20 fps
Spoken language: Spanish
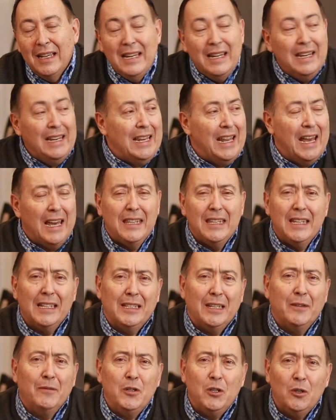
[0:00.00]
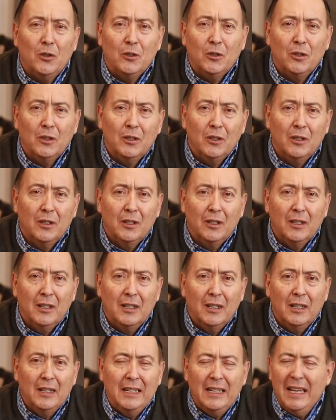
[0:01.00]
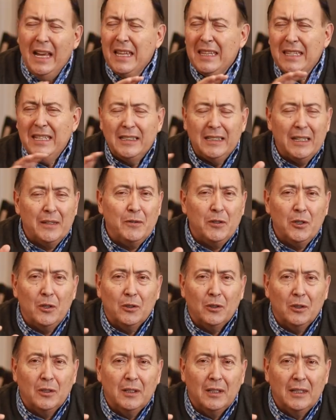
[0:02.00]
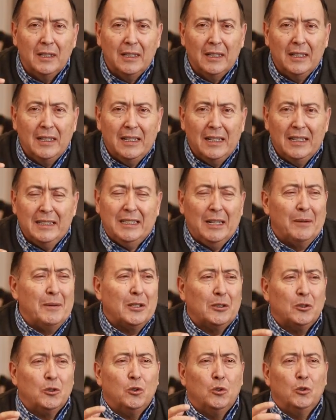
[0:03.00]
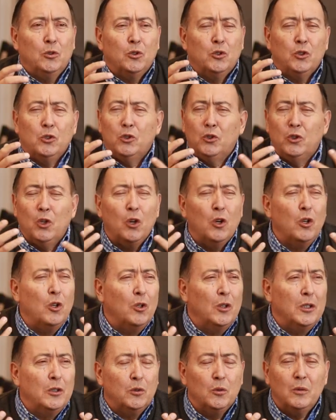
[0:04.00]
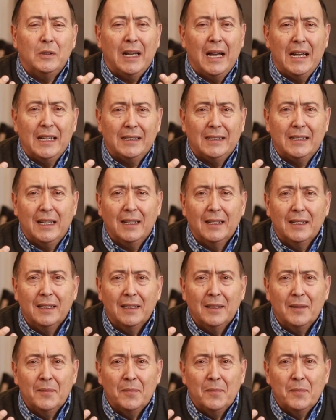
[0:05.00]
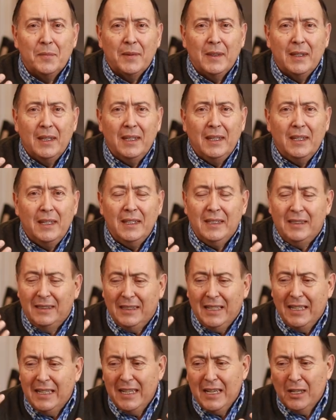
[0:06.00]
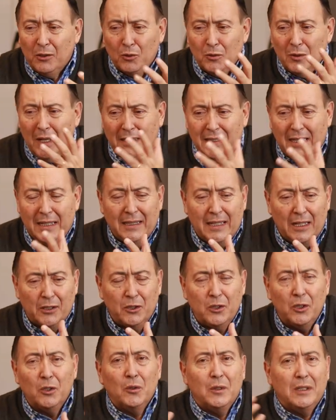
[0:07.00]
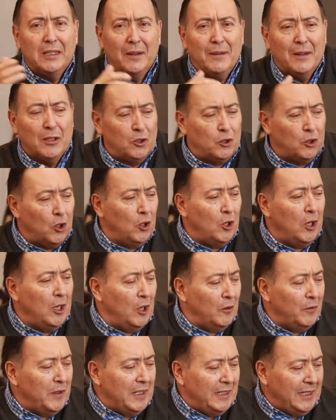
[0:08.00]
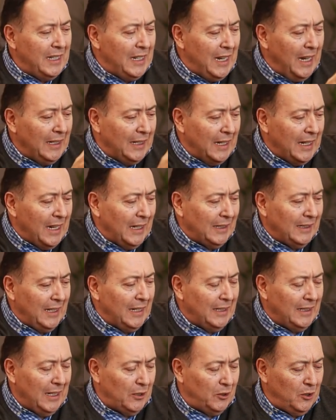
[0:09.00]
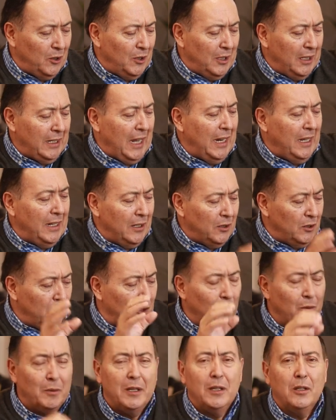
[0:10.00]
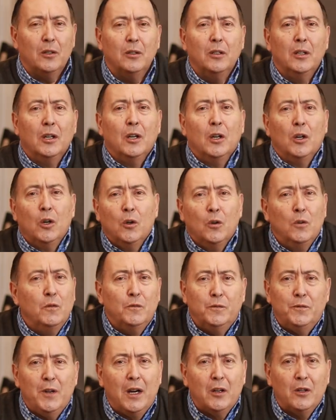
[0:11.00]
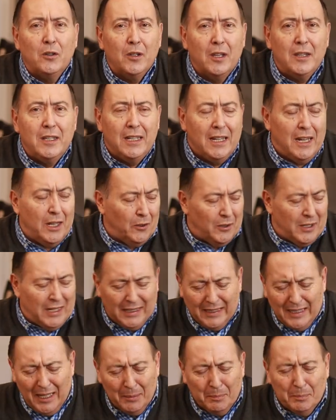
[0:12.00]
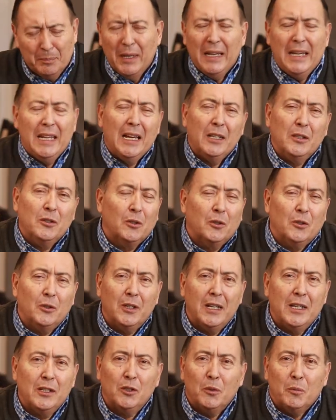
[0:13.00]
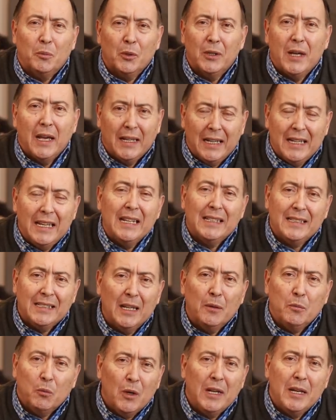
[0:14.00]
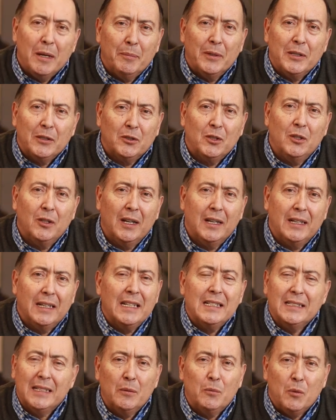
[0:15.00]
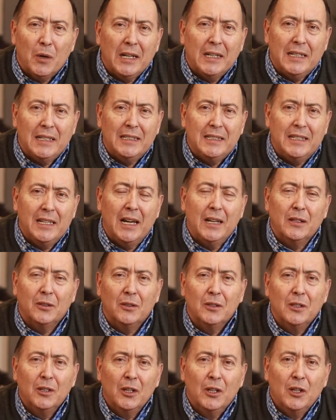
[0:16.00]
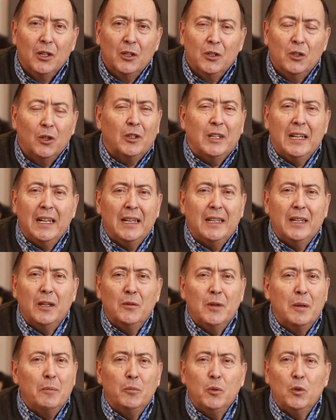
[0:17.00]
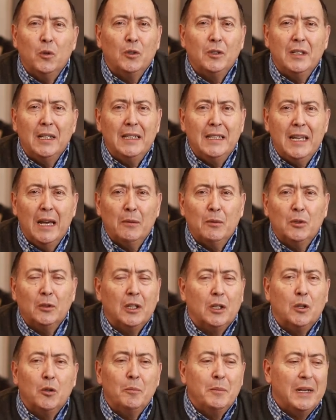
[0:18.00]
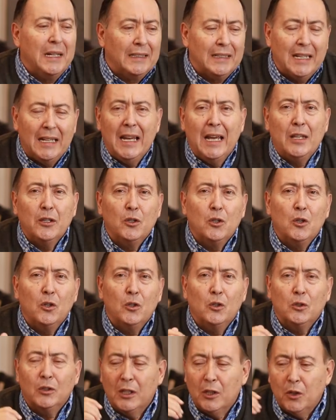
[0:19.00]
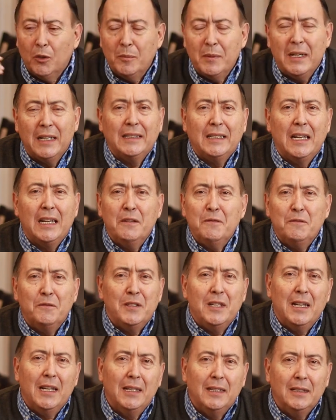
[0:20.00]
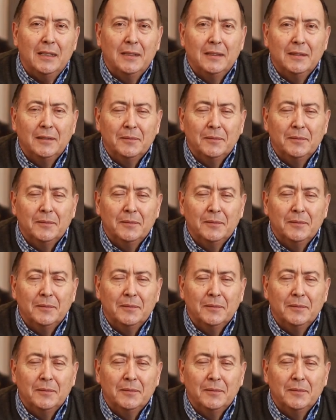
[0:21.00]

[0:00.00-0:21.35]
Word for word: Nadie te vio, nadie te vio, estabas solo en tu casa y tenías una tentación, o estabas solo en la oficina y tenías tentación de que alguien se olvidó un fajo de dinero y estás peleando con eso porque querés ser buena persona, querés ser buen cristiano, no querés que un empujón del diablo te convierta en ladrón o te convierta en infiel.